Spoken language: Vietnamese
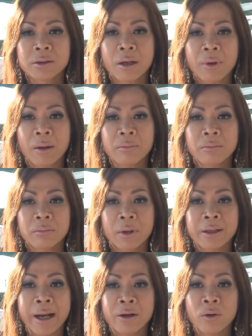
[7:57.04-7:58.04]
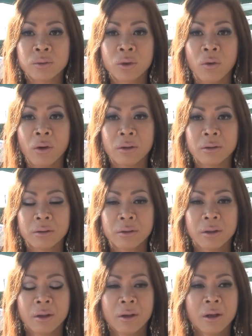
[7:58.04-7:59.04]
xong lắm ra hút thuốc
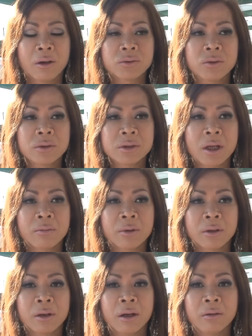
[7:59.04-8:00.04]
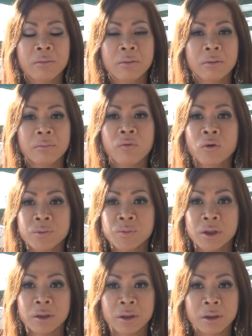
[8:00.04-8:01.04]
hút thuốc xong anh vô trong
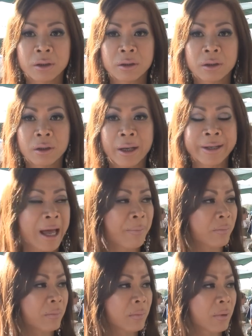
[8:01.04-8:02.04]
giường anh nằm